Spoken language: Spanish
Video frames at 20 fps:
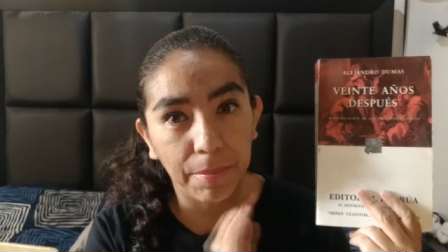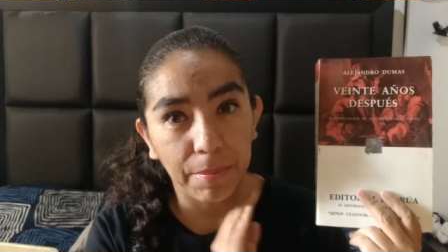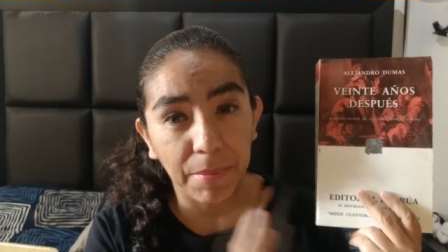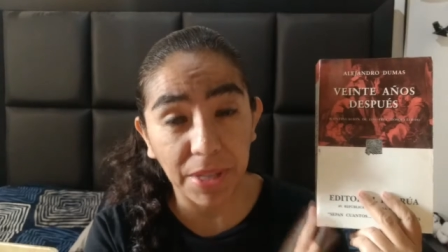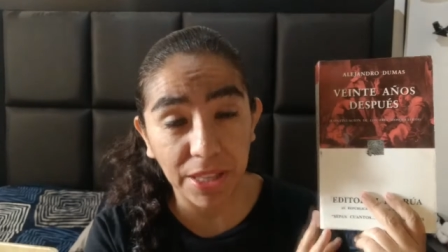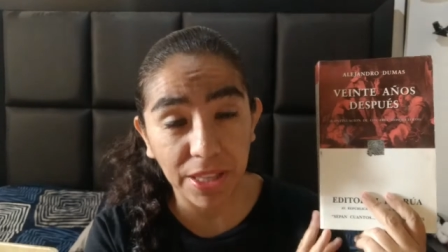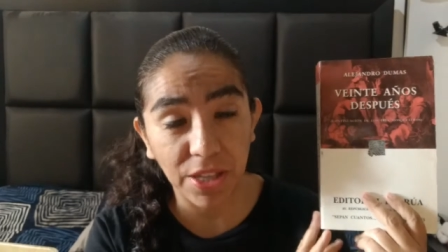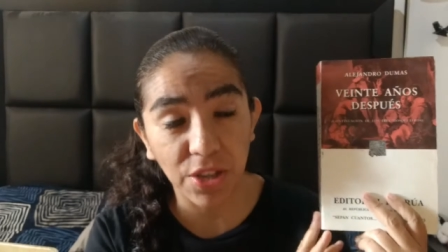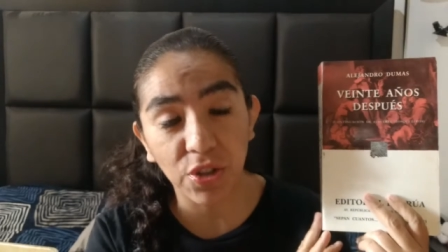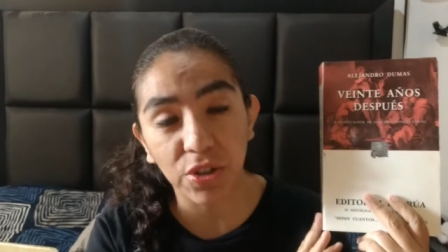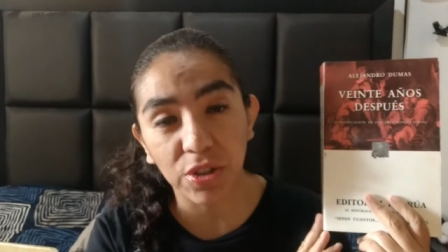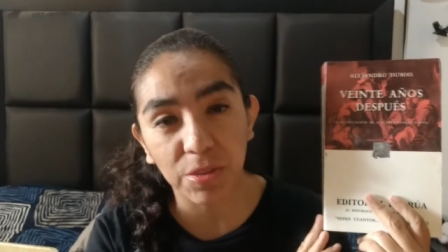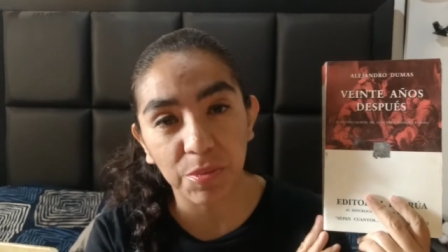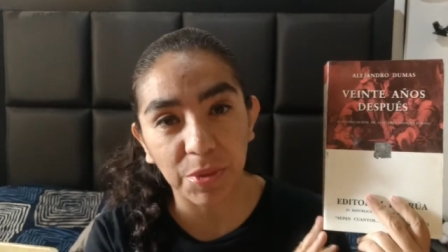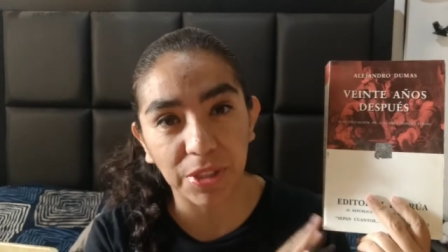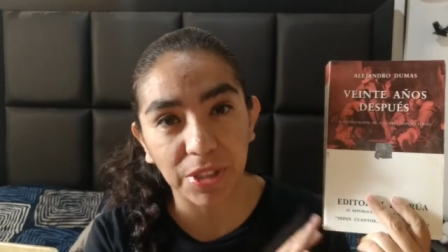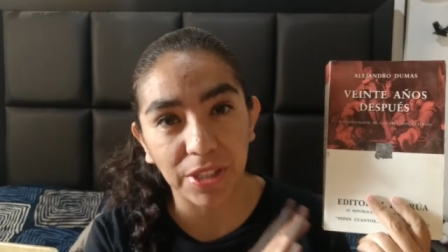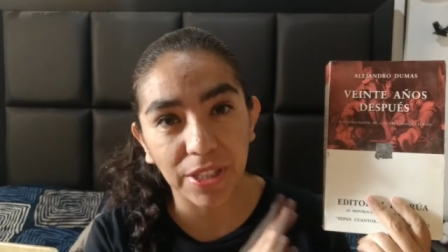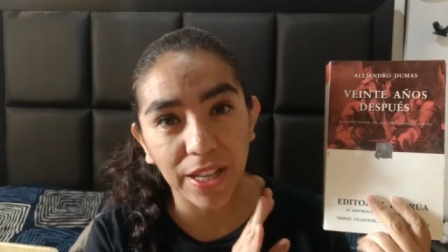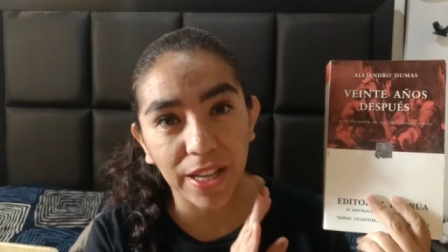20 años
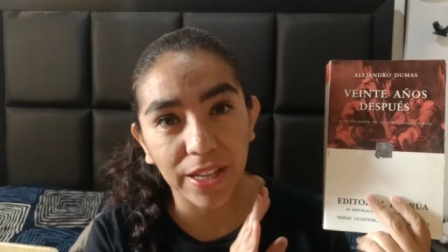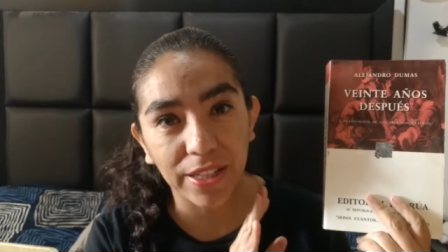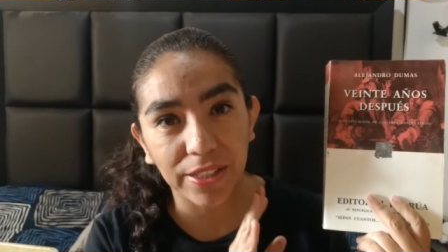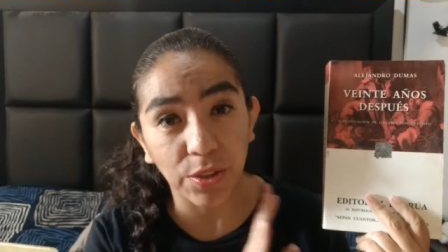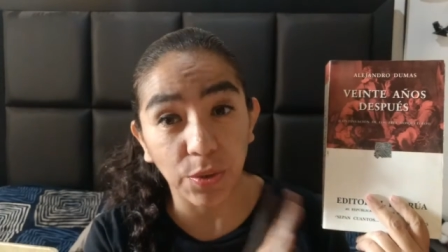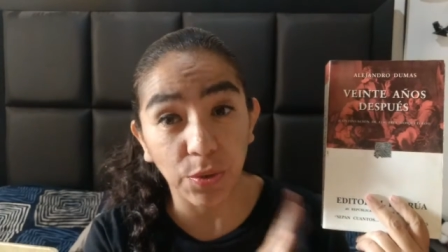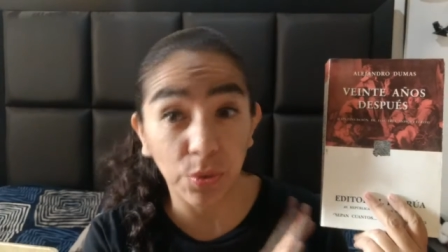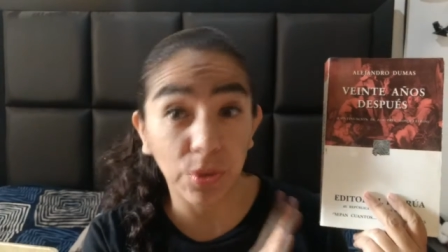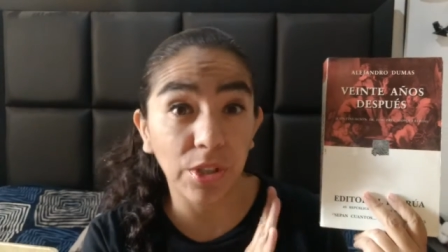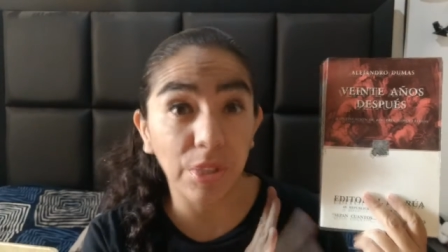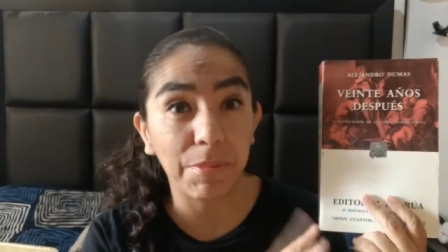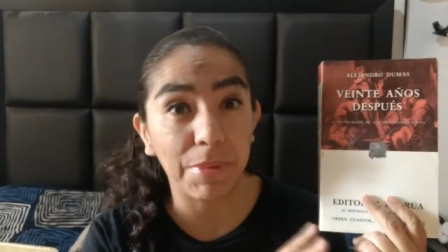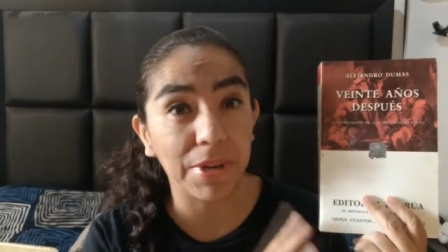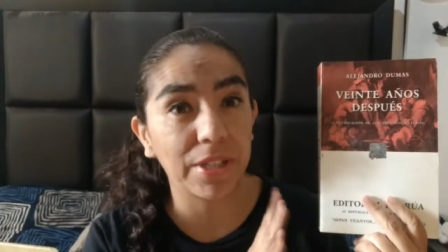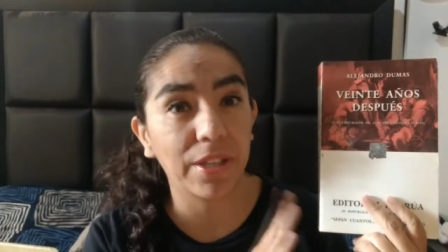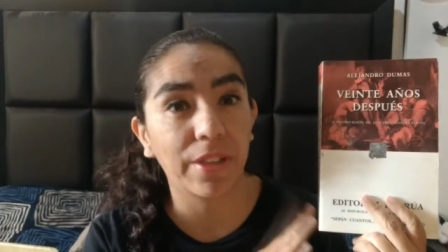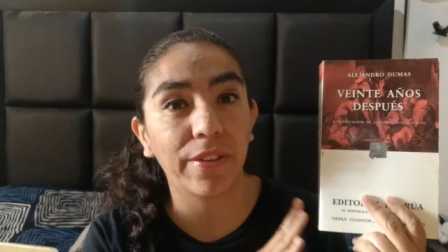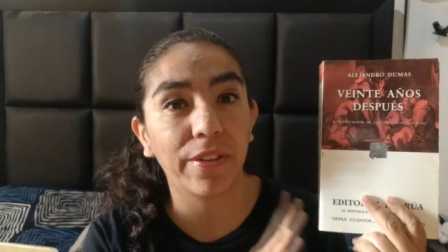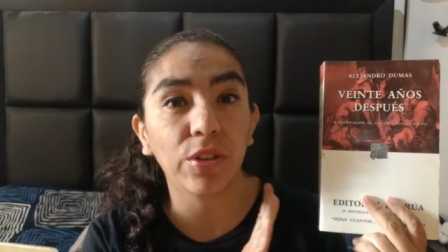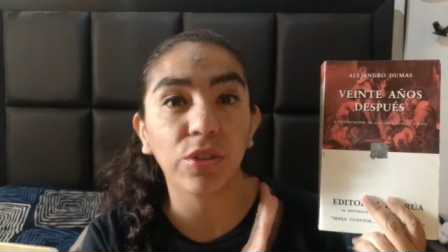después es la segunda
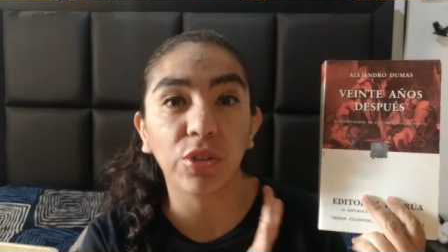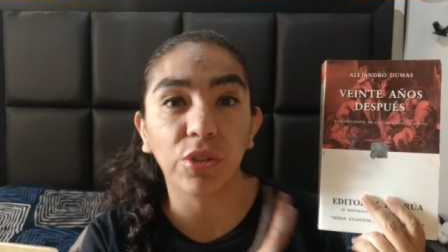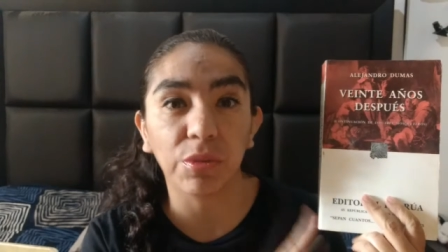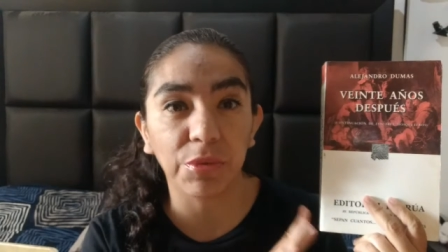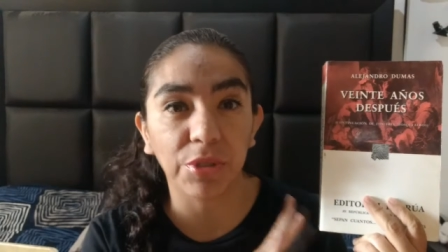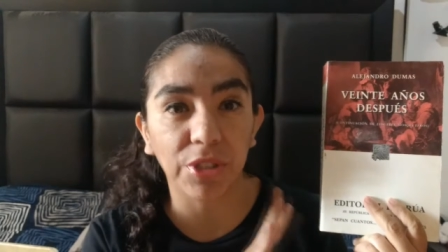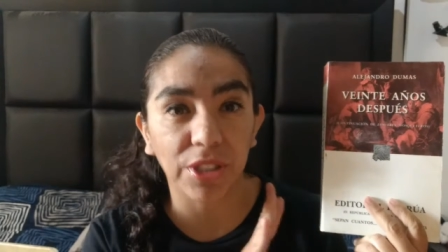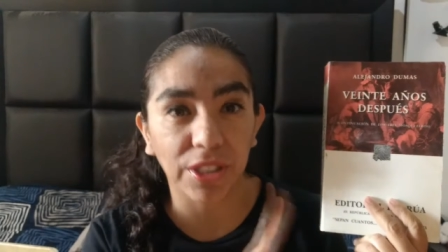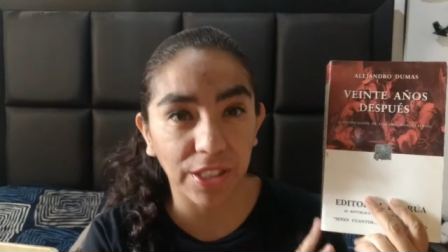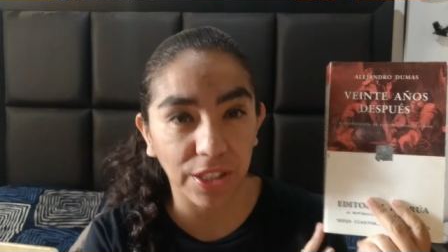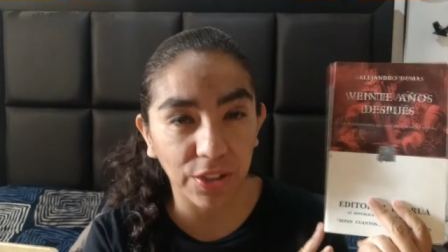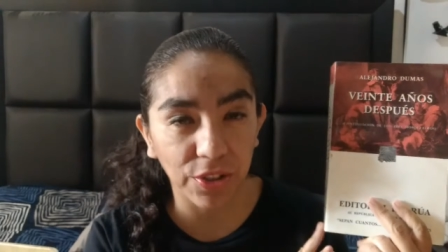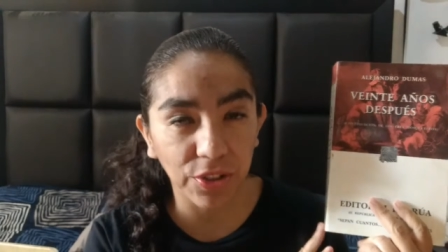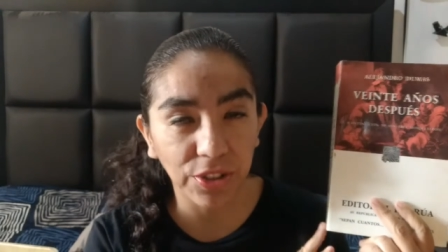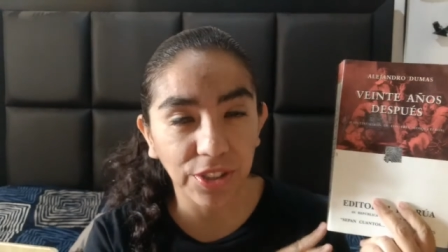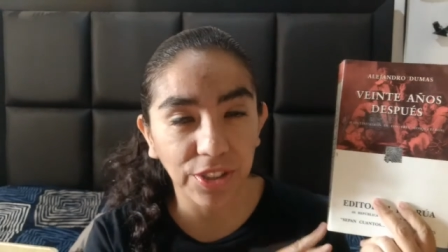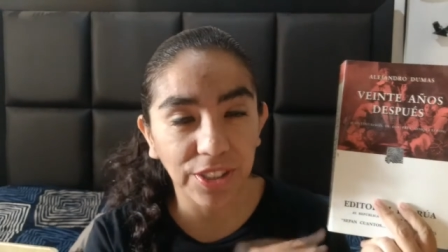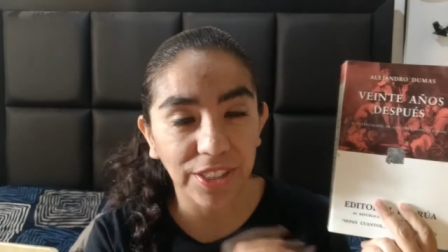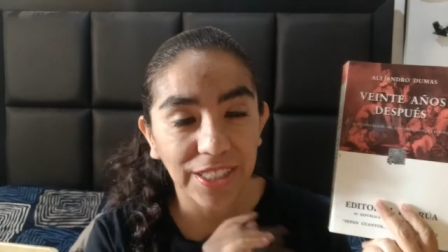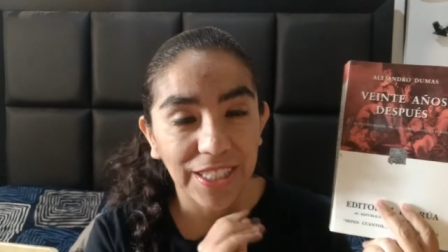parte de Los Tres
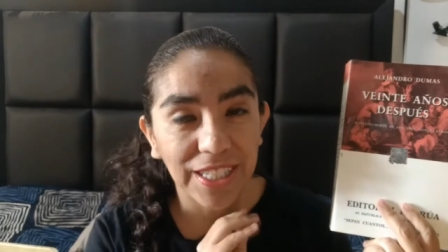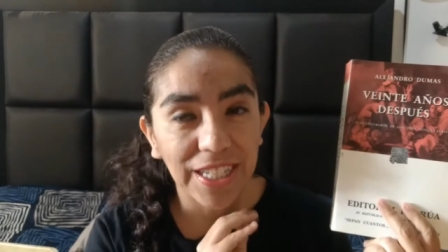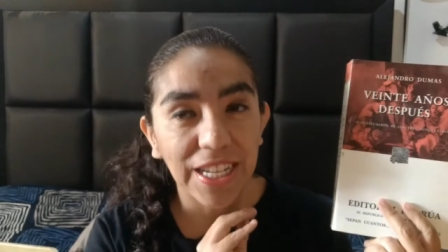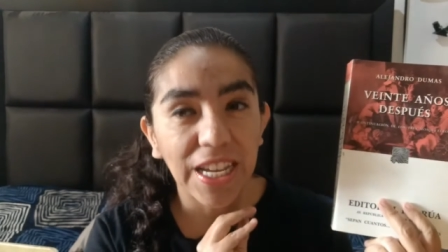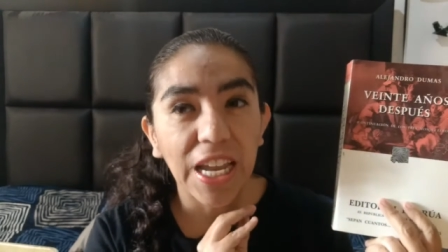Mosqueteros